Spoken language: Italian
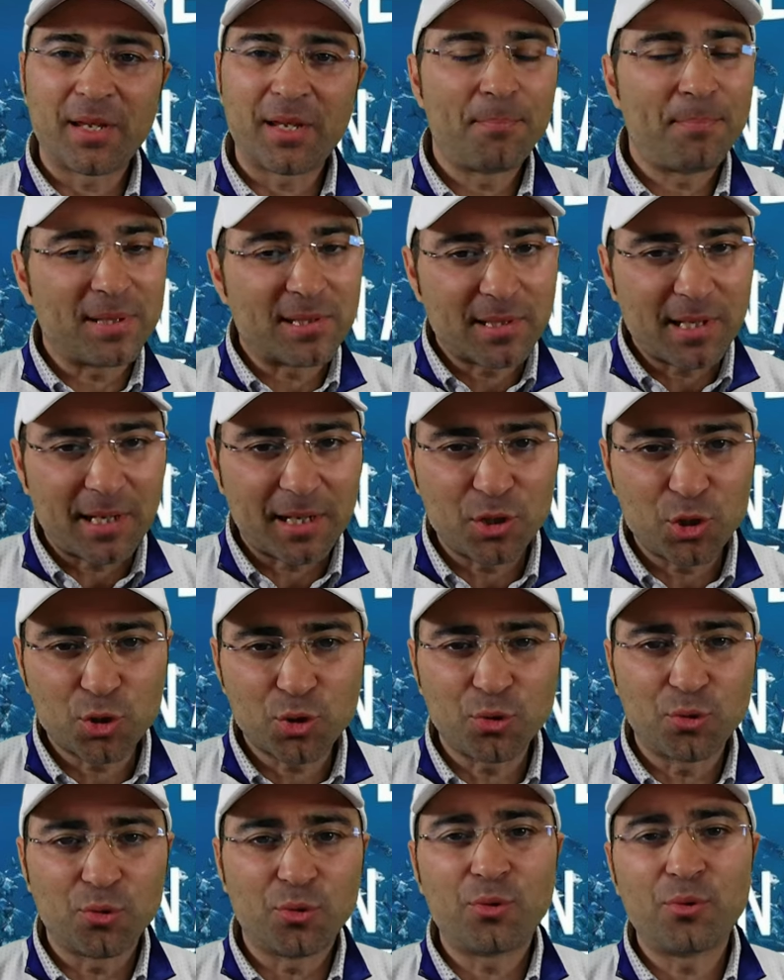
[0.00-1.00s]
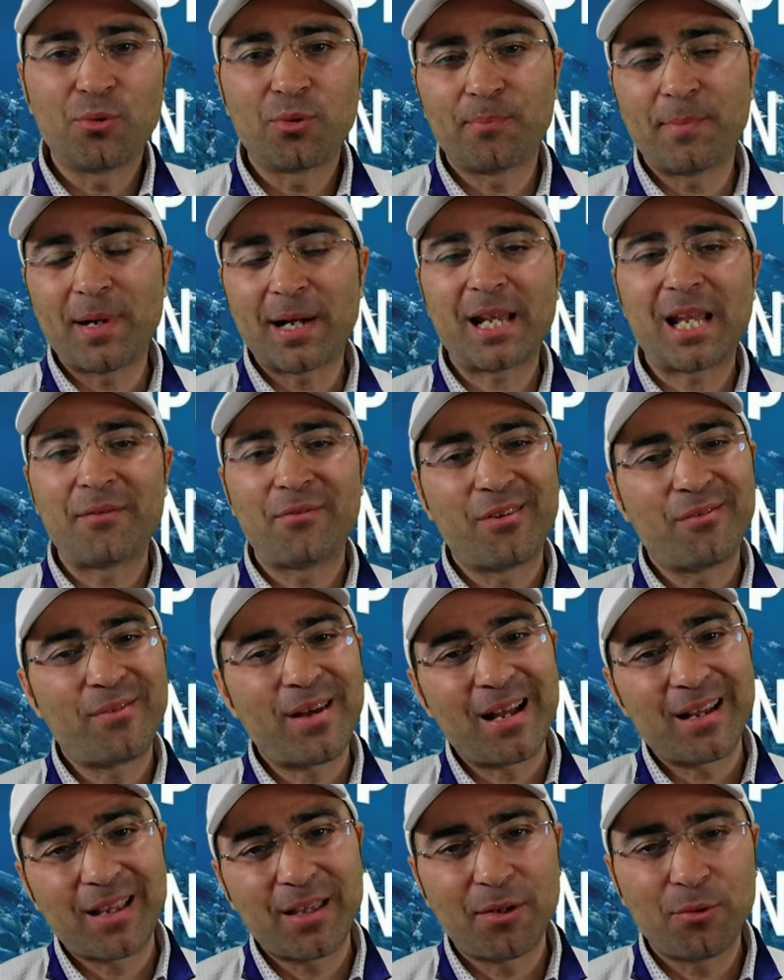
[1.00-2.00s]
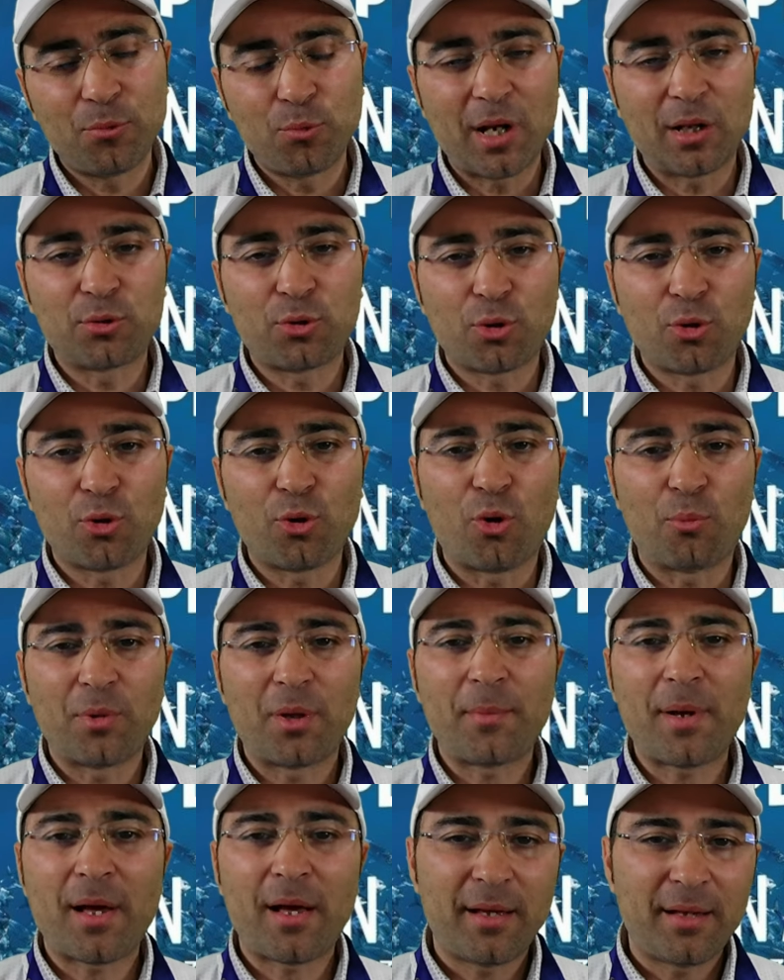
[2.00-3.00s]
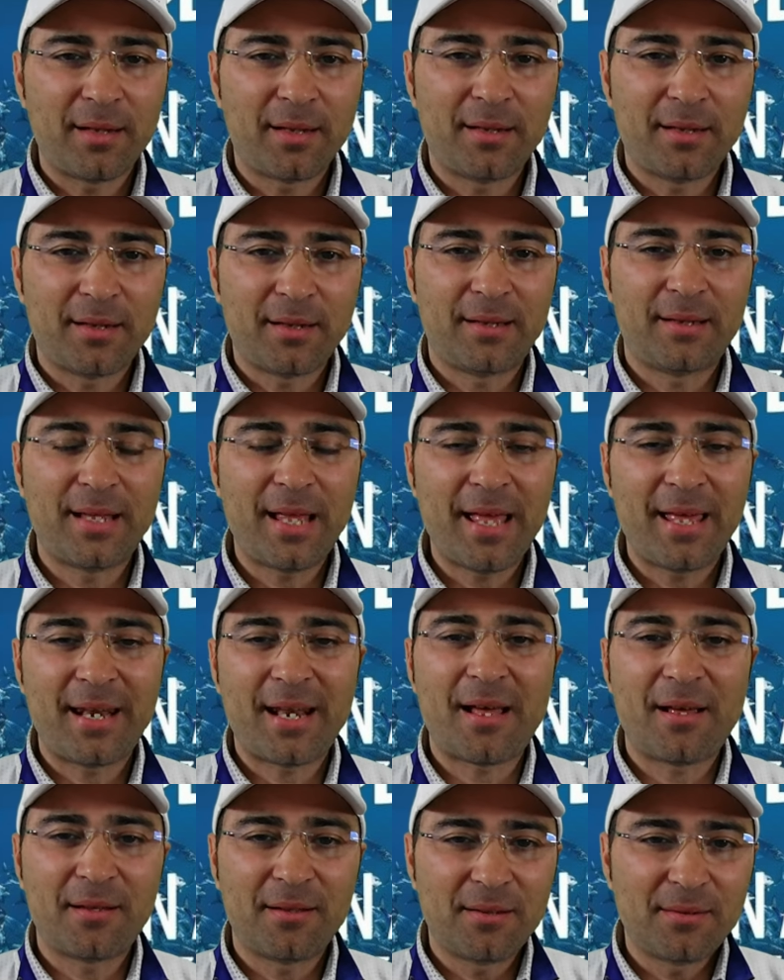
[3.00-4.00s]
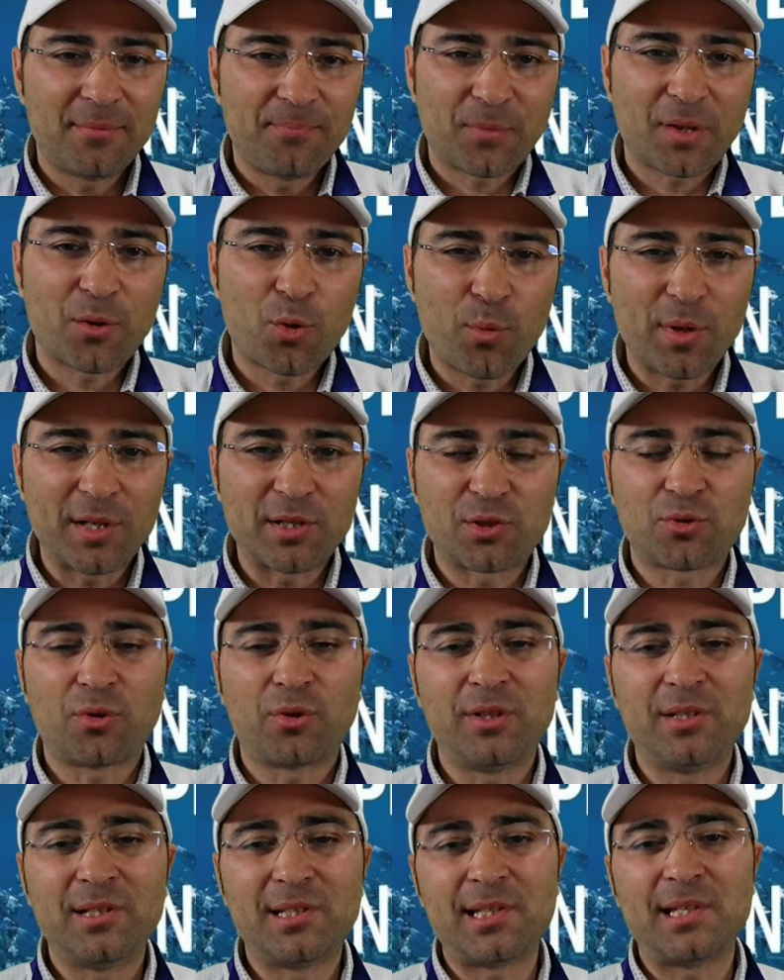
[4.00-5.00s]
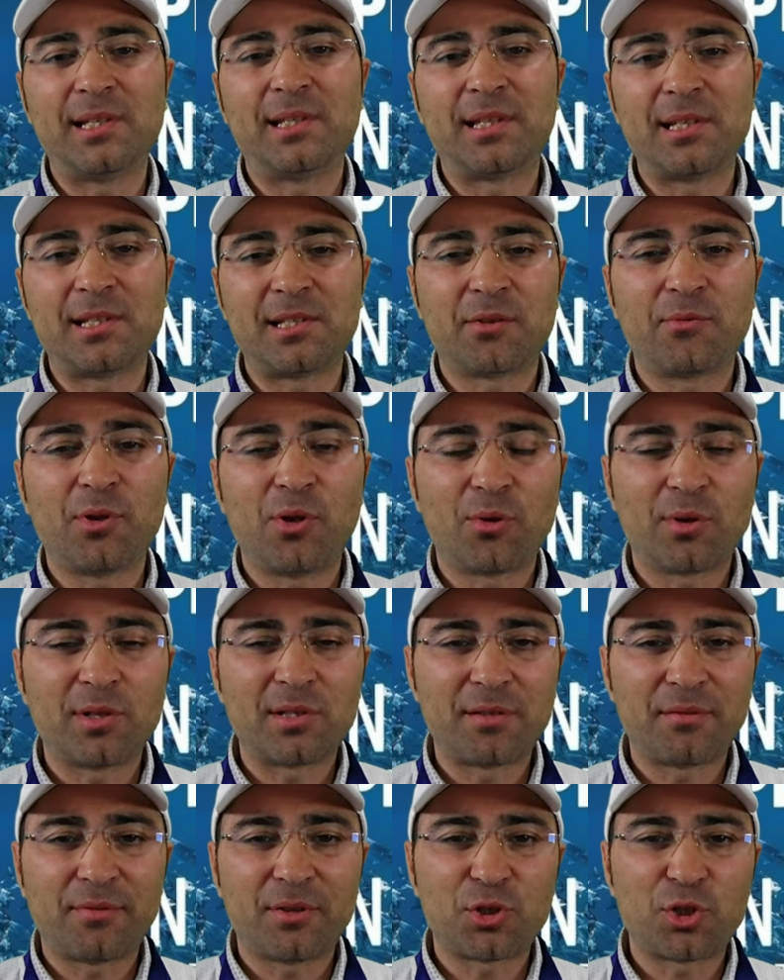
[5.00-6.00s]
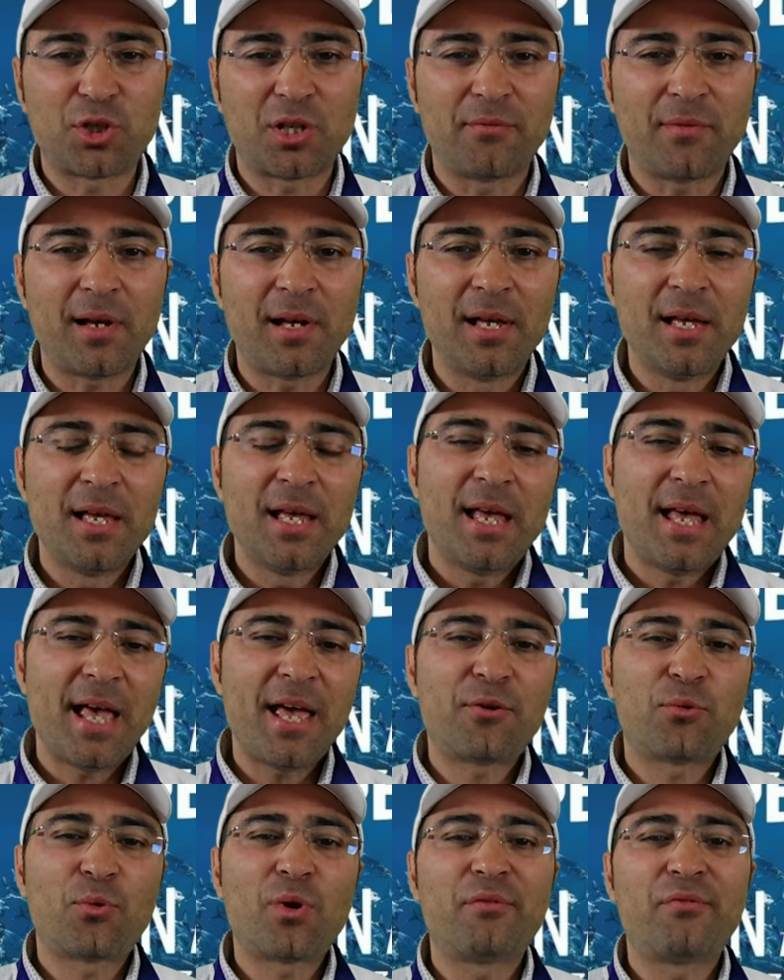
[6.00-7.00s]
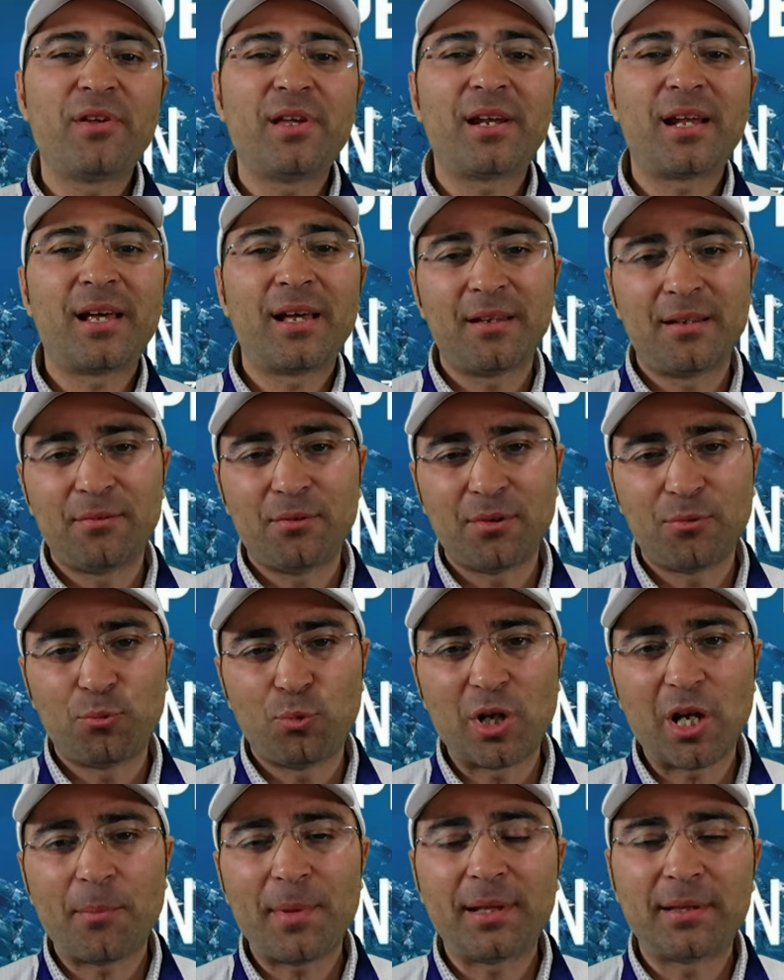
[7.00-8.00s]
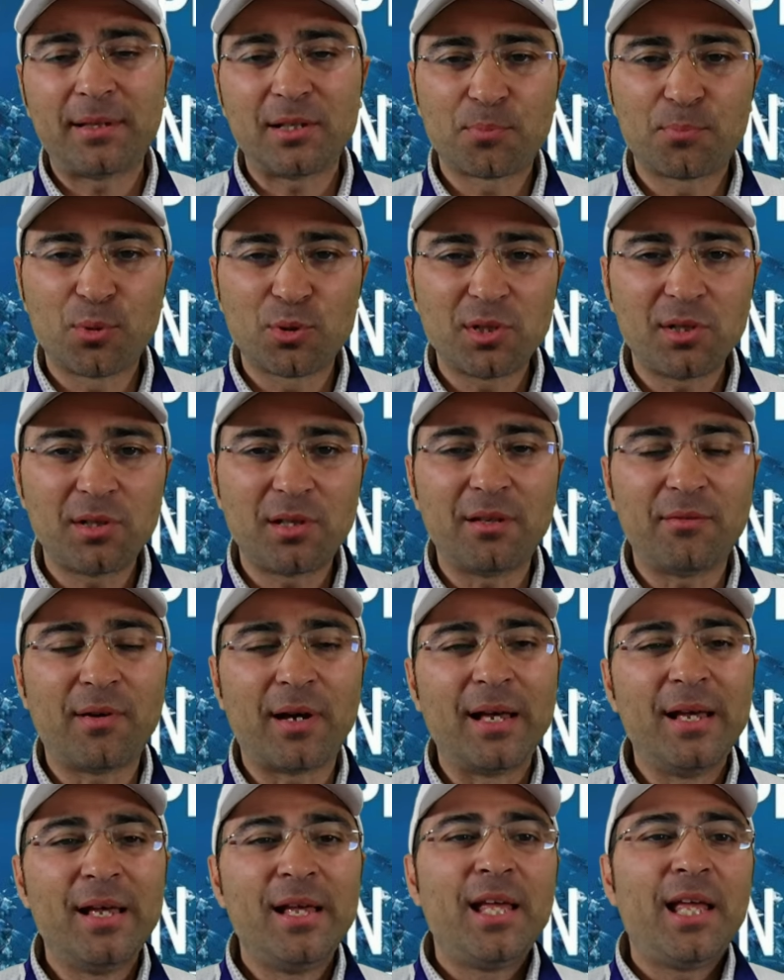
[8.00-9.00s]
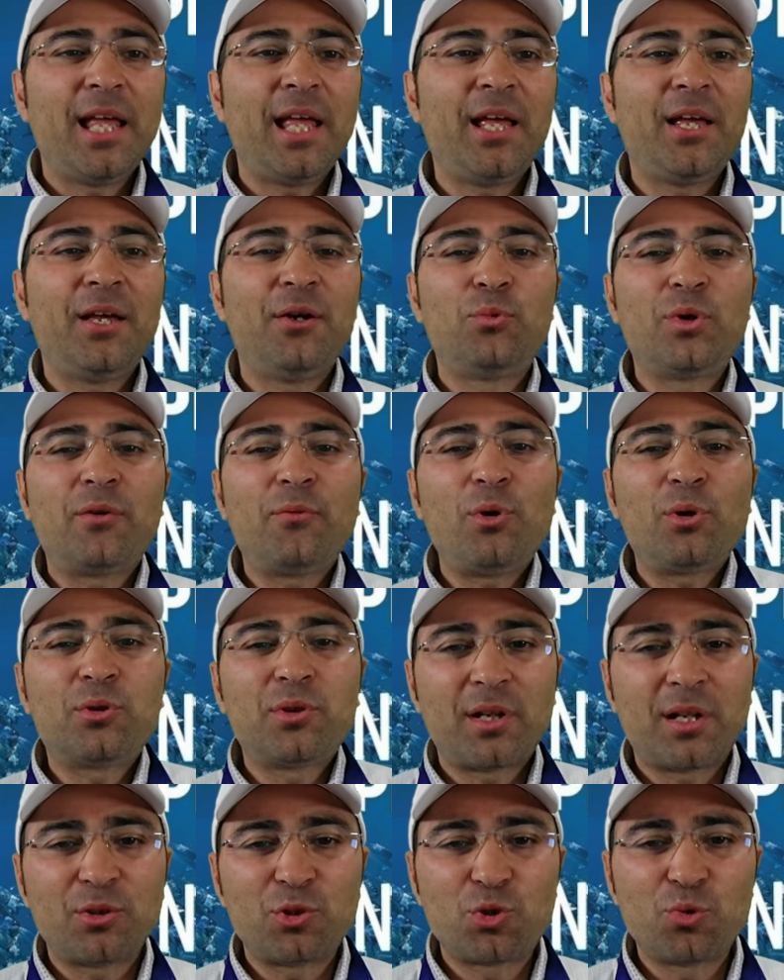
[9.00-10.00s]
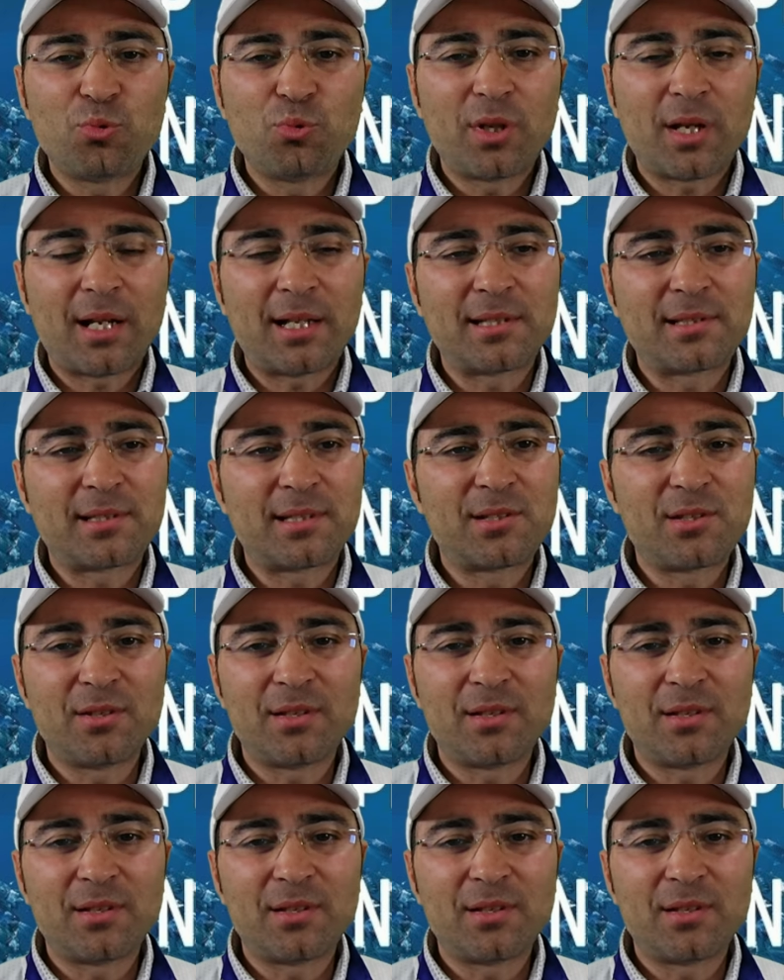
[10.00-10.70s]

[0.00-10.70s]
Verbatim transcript: il, pescare show, magari aveva anche un altro nome ma eh, era questo in sintesi quello che si faceva, era una fiera eh, unicamente espositiva e una volta raggiunta la, staz